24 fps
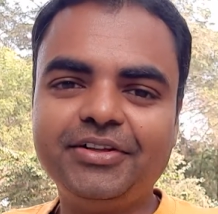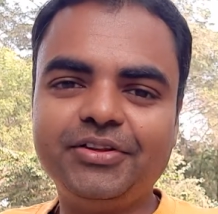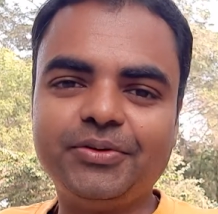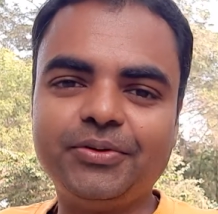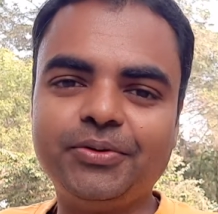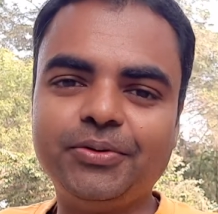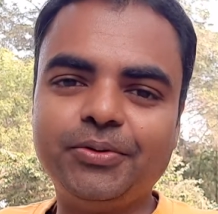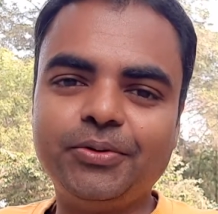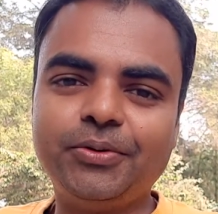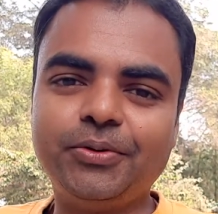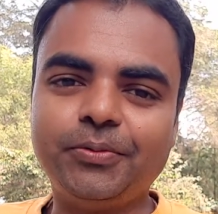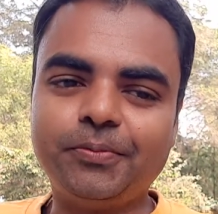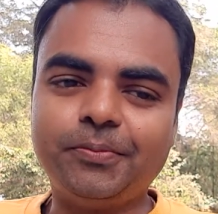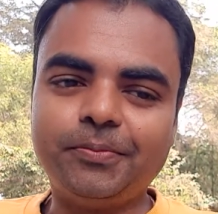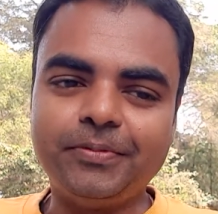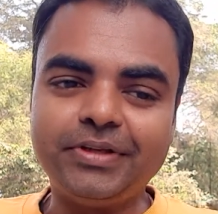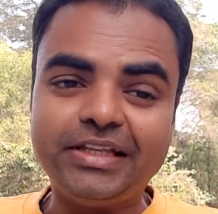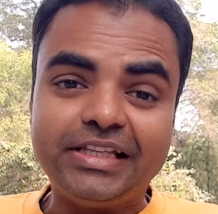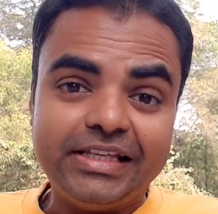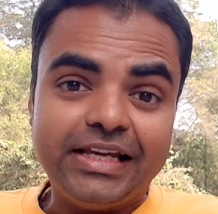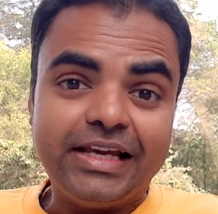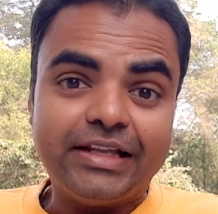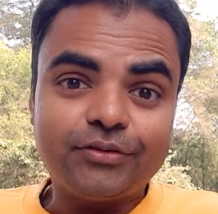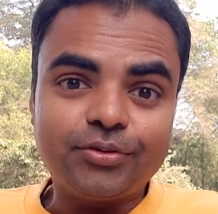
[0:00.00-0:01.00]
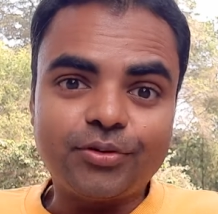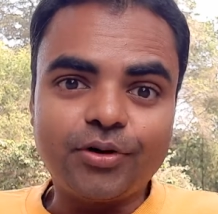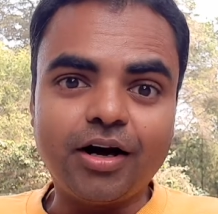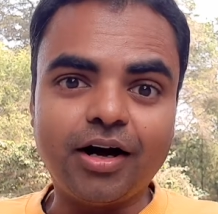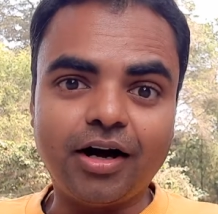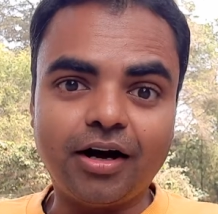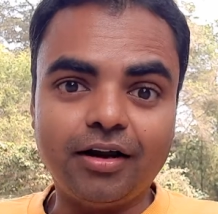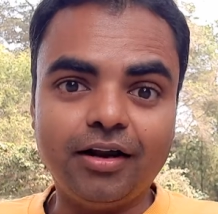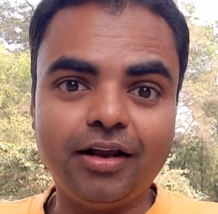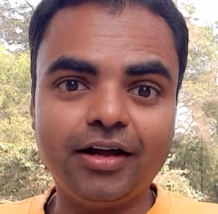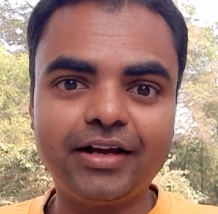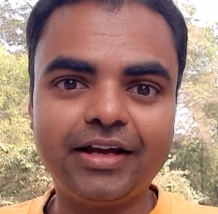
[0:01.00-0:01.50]
तो ये थोड़ा
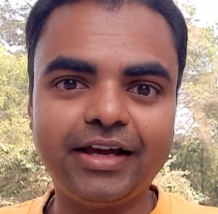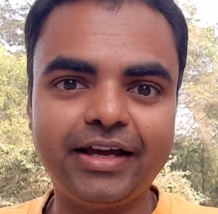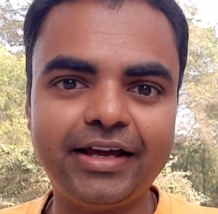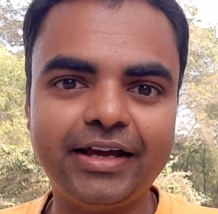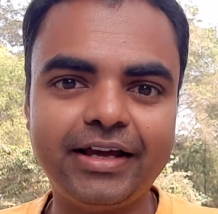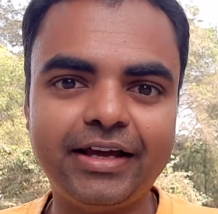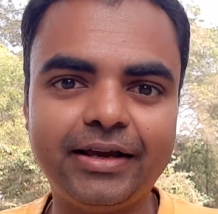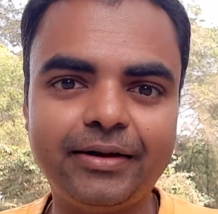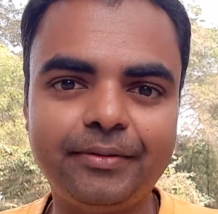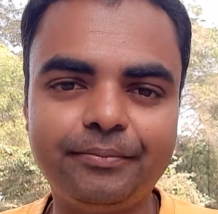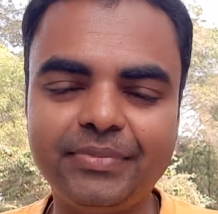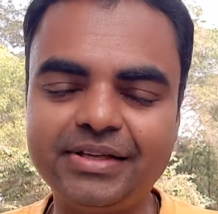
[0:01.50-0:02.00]
अलग है